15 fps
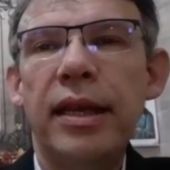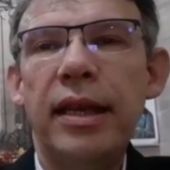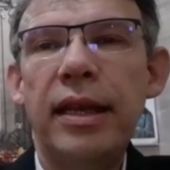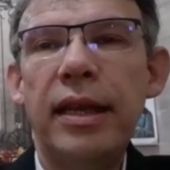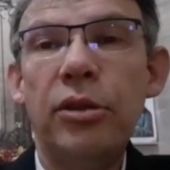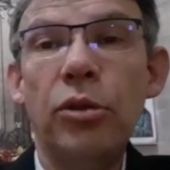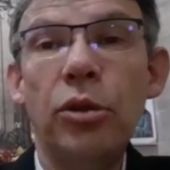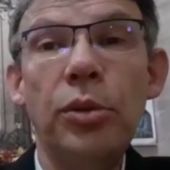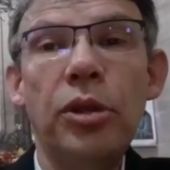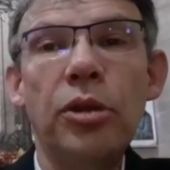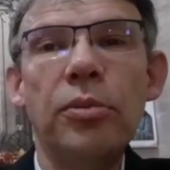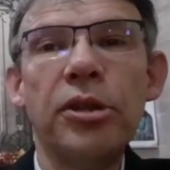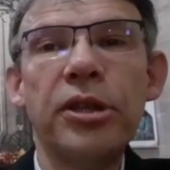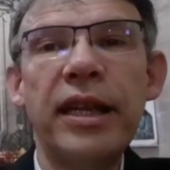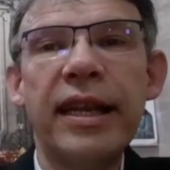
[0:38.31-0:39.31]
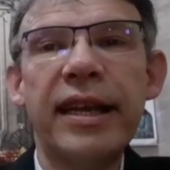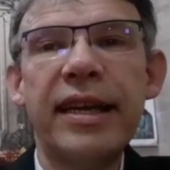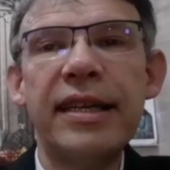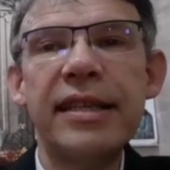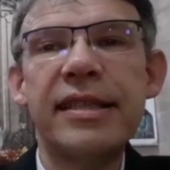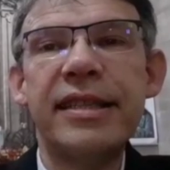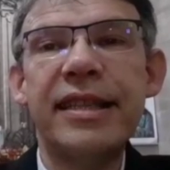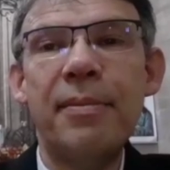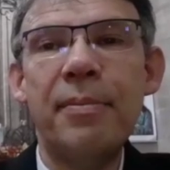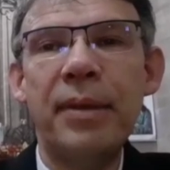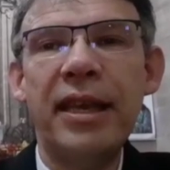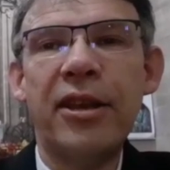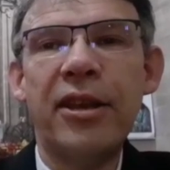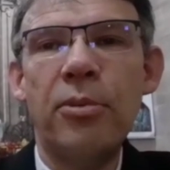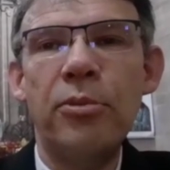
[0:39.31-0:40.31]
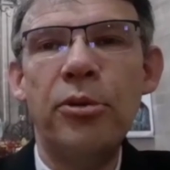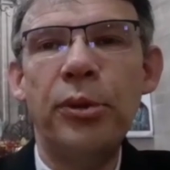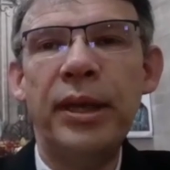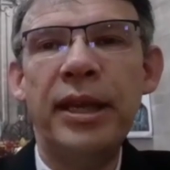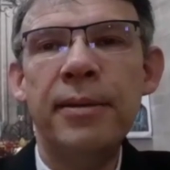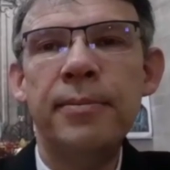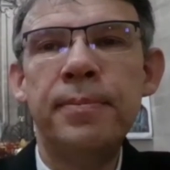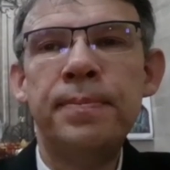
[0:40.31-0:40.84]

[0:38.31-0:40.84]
et de lui demander la grâce d'aimer comme lui.